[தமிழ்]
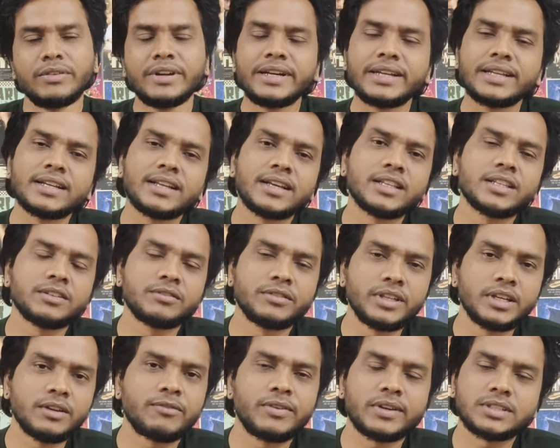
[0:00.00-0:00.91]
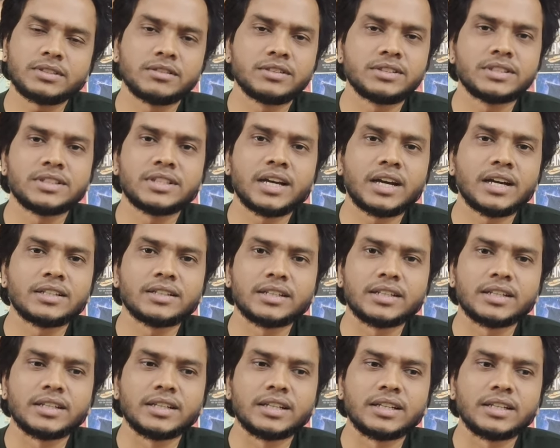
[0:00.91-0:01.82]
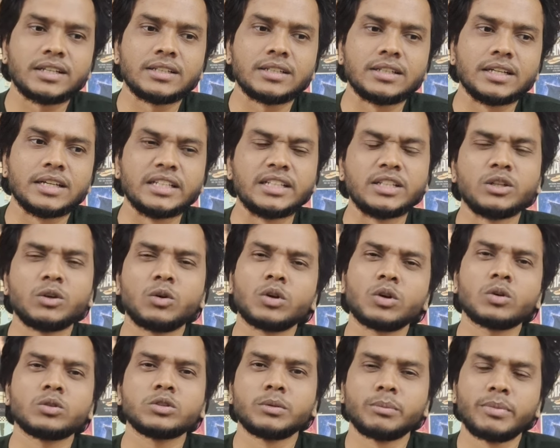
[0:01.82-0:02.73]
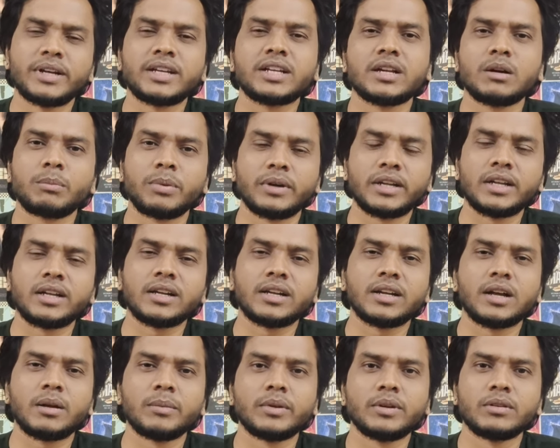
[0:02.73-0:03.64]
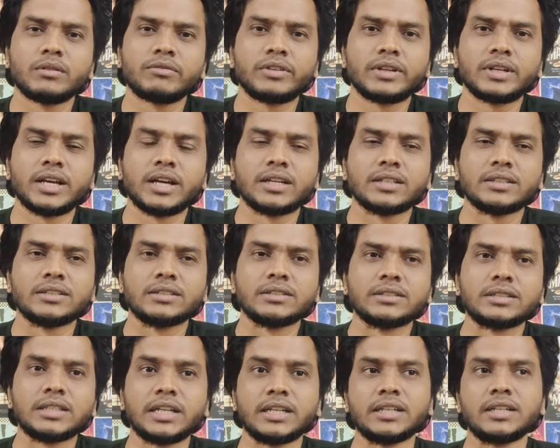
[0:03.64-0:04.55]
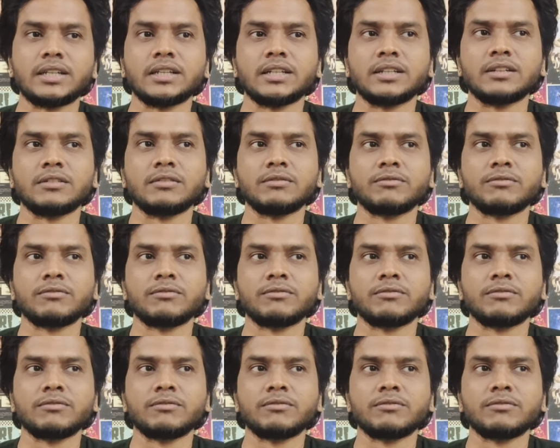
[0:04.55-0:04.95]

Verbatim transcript: வீட்டுக்குள்ள அதுக்கு விஎஃப்எக்ஸ் வச்சுருந்தாங்கன்னு தெரியல அது இன்னும் கூட கொஞ்சம் பெட்டராக பண்ணியிருக்கலாம் அப்படின்ற ஃபீல் ஆகுது அண்டு